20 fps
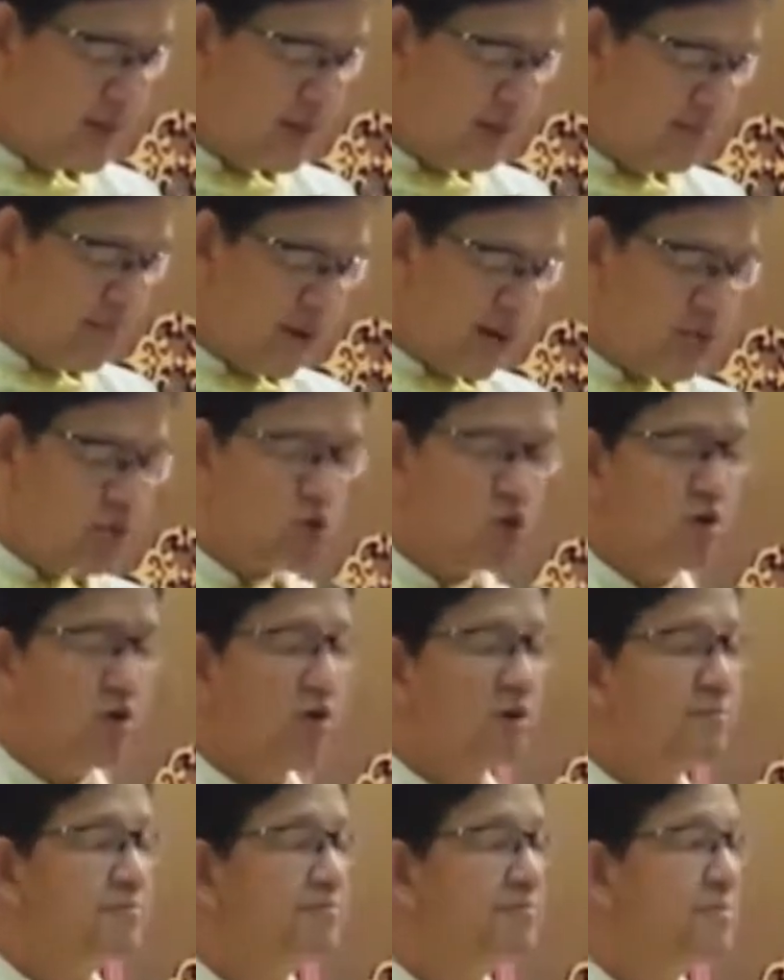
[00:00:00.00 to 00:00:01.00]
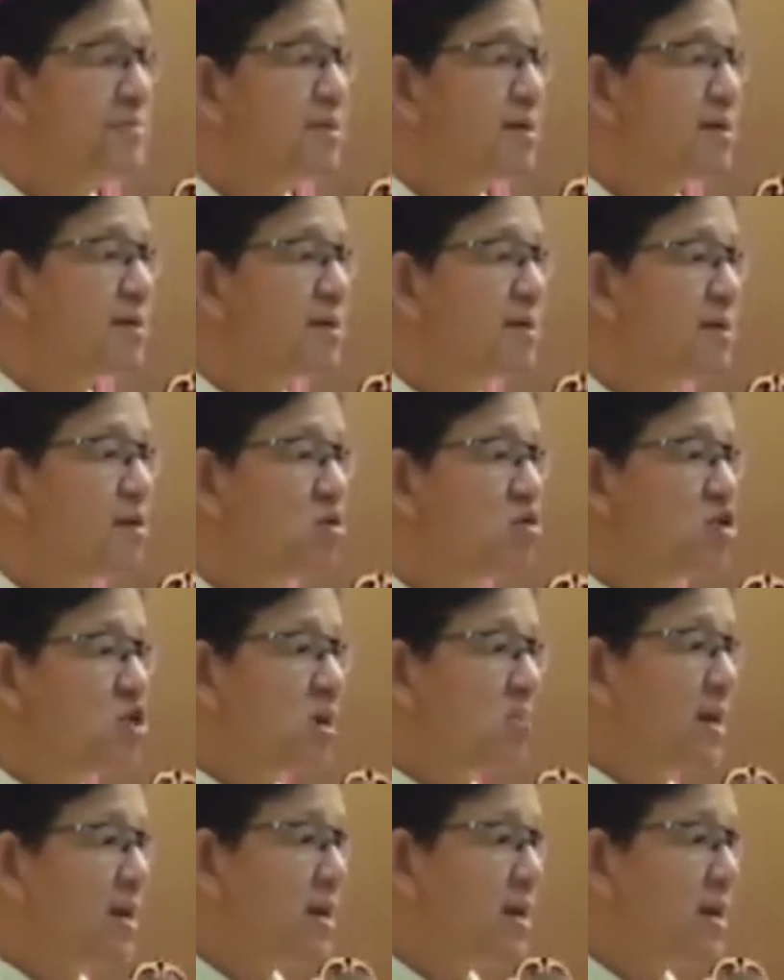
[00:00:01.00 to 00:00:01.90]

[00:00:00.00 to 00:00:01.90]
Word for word: Mga igsuon, unsa may